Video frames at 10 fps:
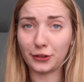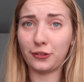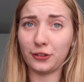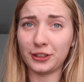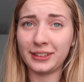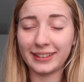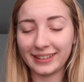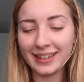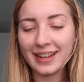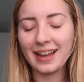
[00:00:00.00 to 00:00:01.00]

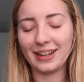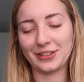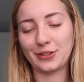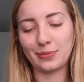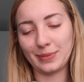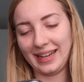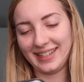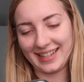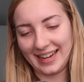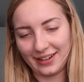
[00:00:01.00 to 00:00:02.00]
gefunden. Also es tut mir
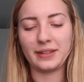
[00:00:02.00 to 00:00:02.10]
echt leid.